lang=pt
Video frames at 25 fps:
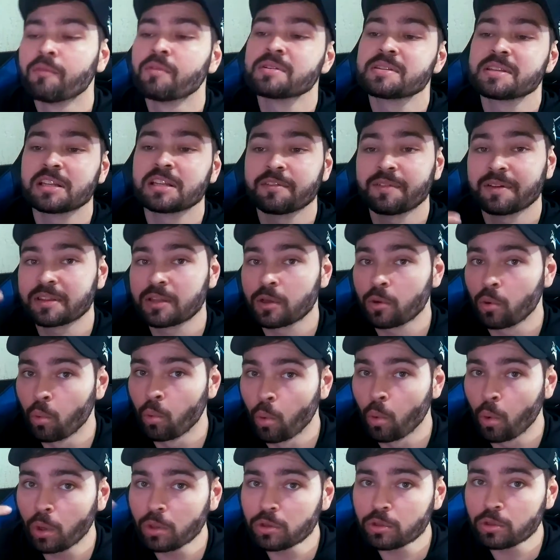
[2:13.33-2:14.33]
você ainda vai ter
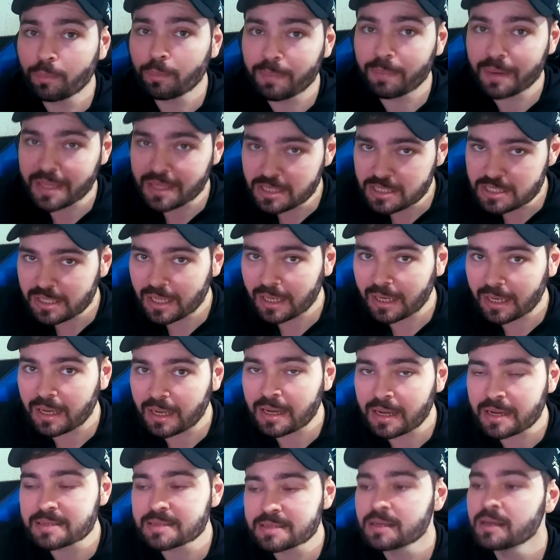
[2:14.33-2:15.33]
um outro brinde da
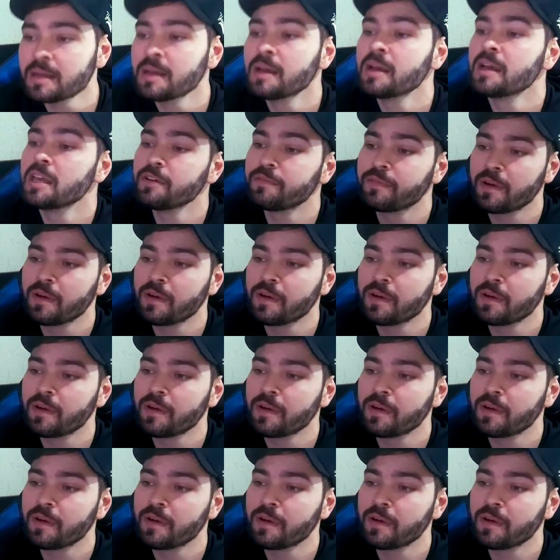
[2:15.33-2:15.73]
casa